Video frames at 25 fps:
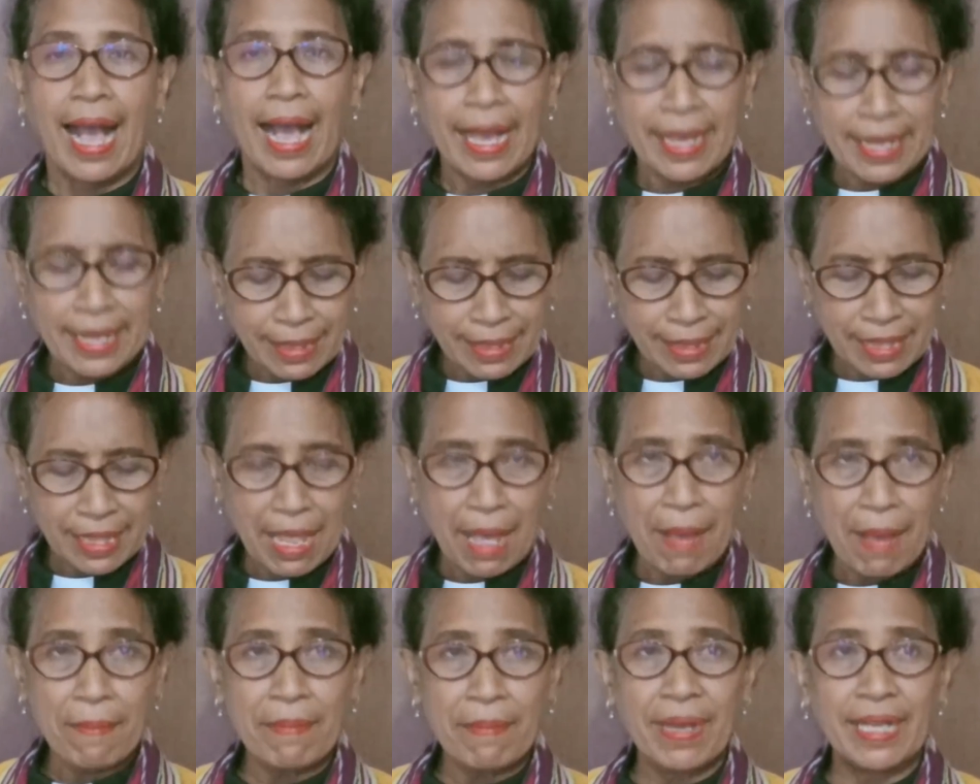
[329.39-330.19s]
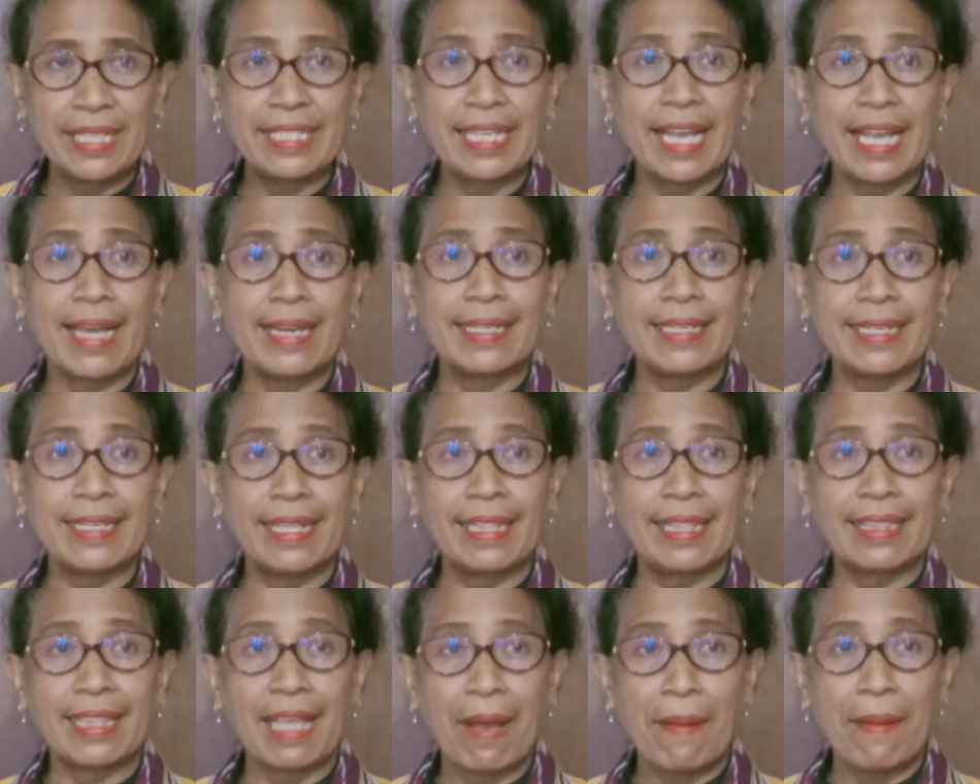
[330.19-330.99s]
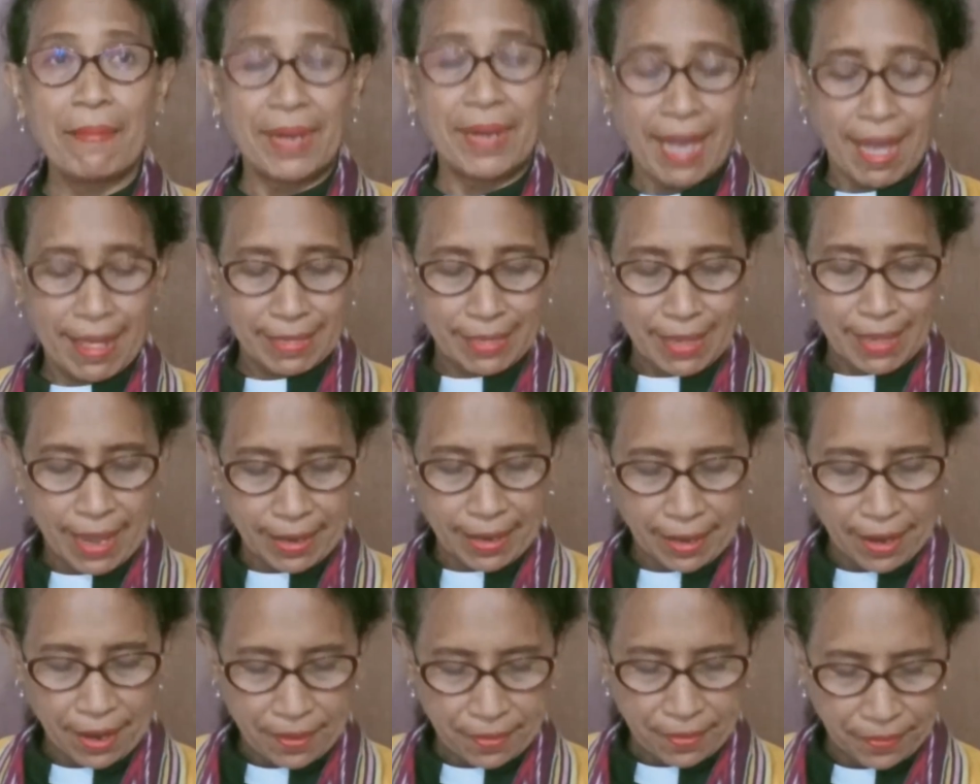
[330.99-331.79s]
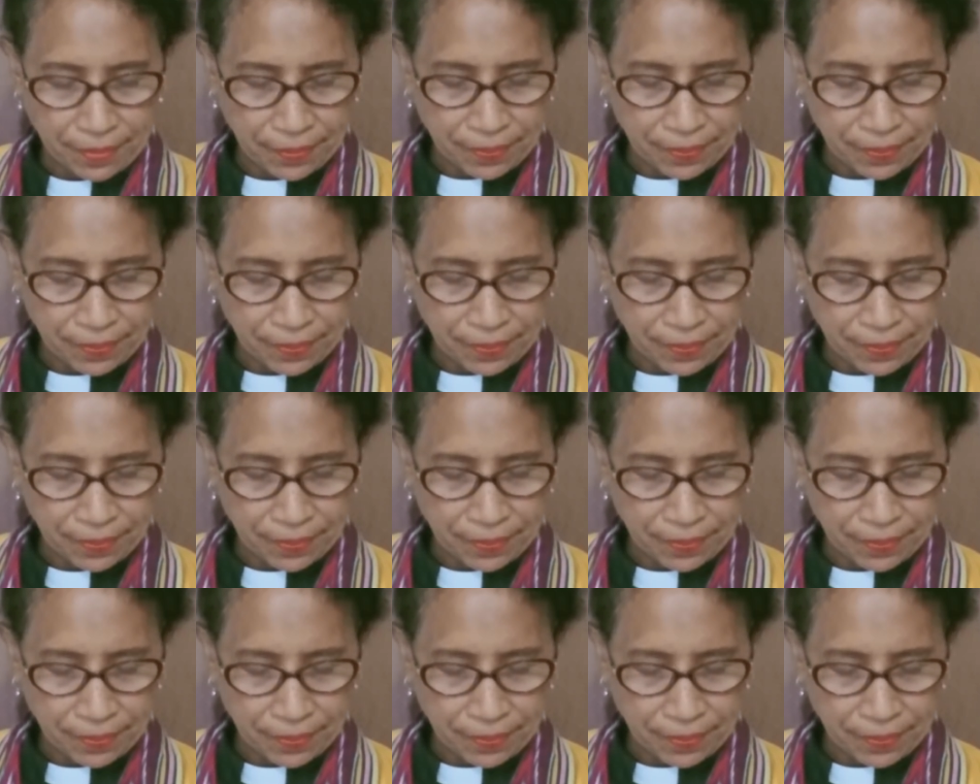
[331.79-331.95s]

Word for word: Ayat 6 bacaan kita mengatakan,